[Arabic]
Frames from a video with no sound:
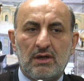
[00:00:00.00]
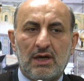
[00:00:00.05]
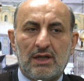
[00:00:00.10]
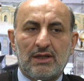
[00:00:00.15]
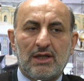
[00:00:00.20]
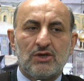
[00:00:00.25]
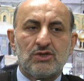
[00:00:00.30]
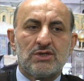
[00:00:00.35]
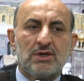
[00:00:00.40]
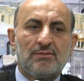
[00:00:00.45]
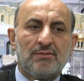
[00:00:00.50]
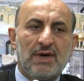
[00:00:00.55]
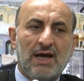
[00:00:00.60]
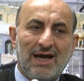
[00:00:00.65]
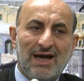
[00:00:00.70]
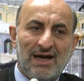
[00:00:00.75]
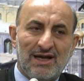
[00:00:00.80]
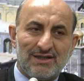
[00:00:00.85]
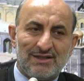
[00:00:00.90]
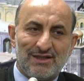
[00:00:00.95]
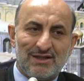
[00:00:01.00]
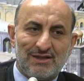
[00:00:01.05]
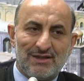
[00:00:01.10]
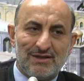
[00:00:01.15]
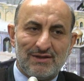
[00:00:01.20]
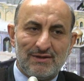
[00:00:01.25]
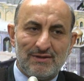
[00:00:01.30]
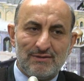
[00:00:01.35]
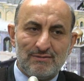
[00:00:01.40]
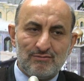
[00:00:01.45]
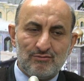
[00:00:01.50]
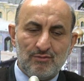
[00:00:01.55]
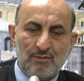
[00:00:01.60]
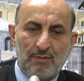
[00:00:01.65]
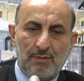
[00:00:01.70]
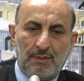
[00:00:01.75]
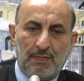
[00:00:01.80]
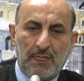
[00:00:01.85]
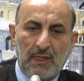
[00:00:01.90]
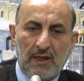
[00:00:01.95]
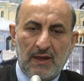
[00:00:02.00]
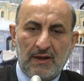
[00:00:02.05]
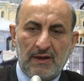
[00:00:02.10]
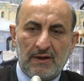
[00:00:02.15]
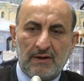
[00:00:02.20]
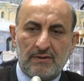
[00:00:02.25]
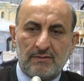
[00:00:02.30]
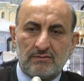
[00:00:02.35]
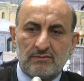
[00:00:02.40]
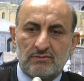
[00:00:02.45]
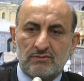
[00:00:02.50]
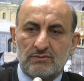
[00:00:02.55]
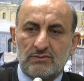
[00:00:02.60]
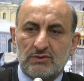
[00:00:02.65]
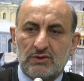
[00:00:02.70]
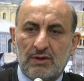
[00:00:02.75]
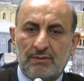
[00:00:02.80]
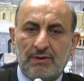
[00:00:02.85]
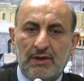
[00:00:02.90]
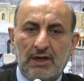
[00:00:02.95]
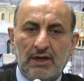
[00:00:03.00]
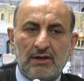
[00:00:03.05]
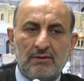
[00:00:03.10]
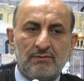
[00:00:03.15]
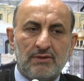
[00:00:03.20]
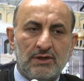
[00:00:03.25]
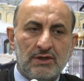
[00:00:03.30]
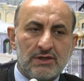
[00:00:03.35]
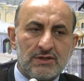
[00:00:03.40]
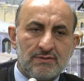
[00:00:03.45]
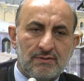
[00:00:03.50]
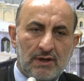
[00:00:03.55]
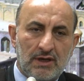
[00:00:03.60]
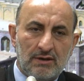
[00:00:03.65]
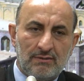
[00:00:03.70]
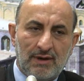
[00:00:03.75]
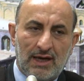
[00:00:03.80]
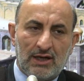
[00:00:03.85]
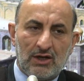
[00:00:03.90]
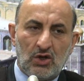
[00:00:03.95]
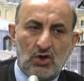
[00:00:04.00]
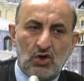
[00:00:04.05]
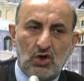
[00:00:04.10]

هذا يسمى حادث آه، طبيعي بالنسبة للمعنى